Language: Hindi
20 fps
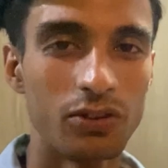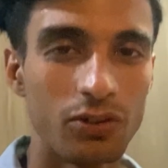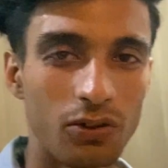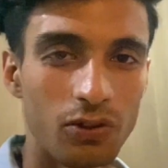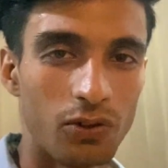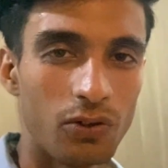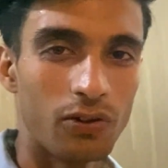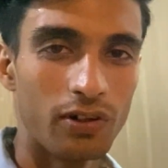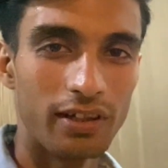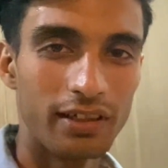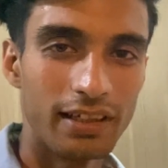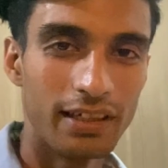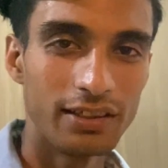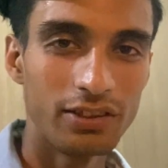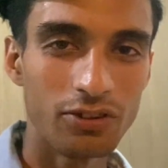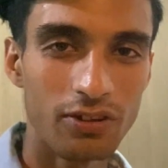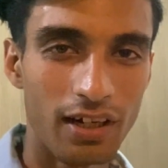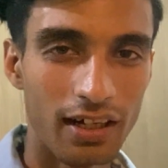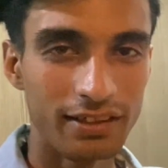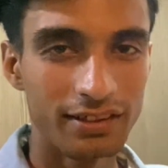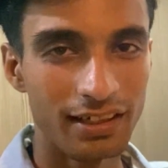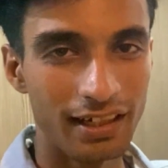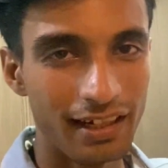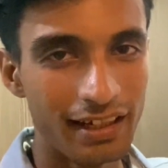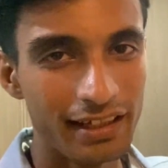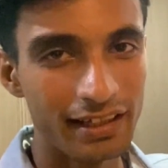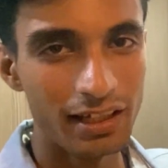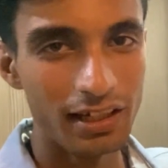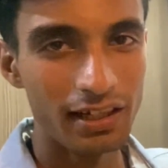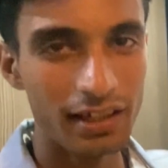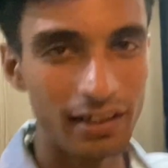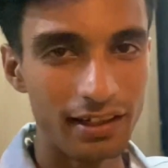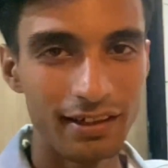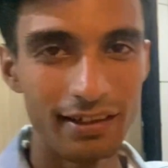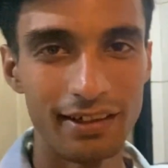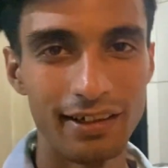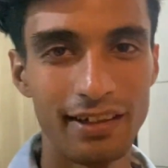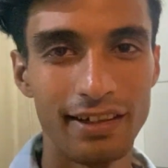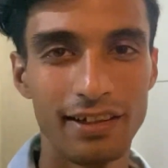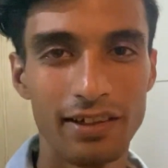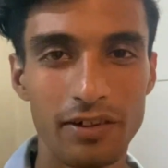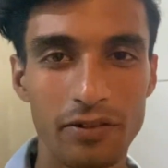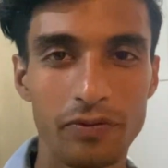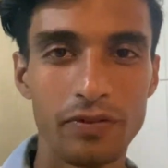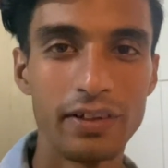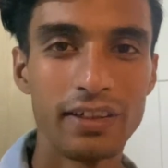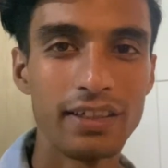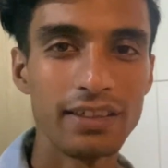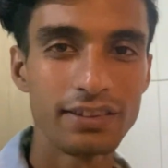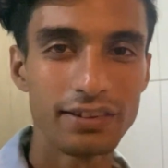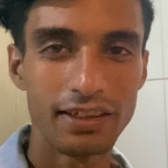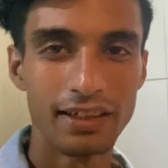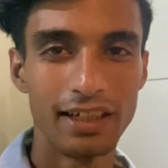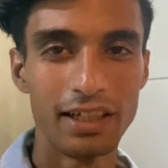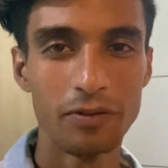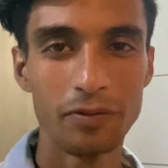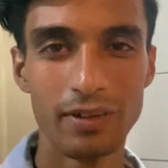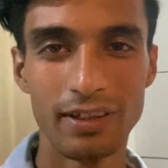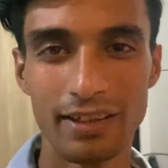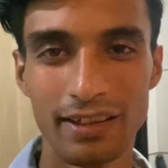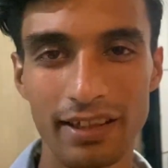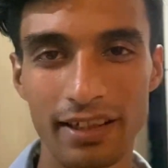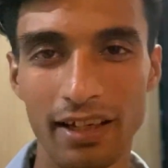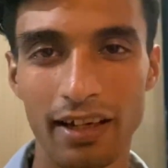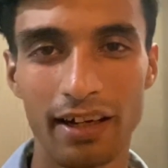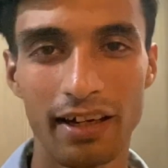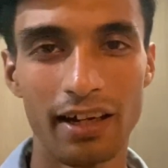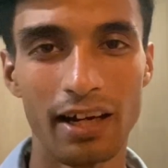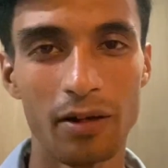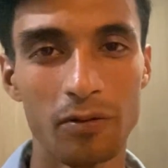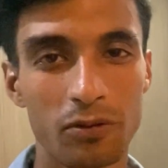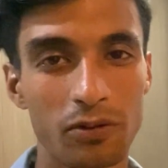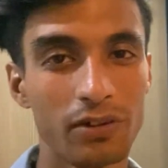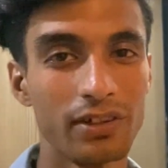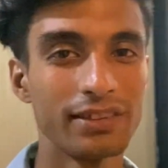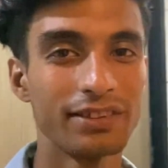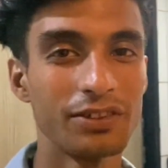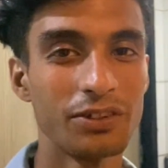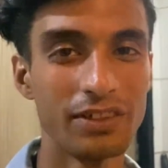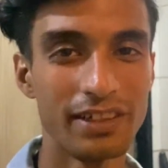तो ये जो काशान है ये फिटनेस ट्रेनिंग देते हैं अगर आपको किसी को